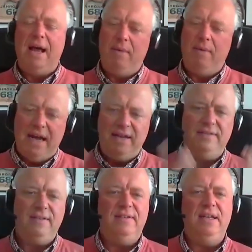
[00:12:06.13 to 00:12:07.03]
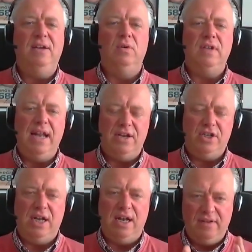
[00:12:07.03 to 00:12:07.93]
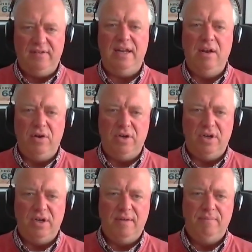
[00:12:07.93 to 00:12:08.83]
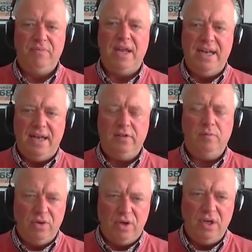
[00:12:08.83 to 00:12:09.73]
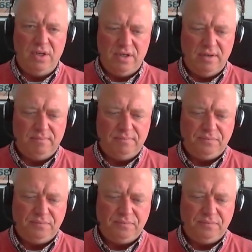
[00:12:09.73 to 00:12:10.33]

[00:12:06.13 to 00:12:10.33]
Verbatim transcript: Aber das ist die große Leerstelle, das ist die Lücke. Das bedeutet,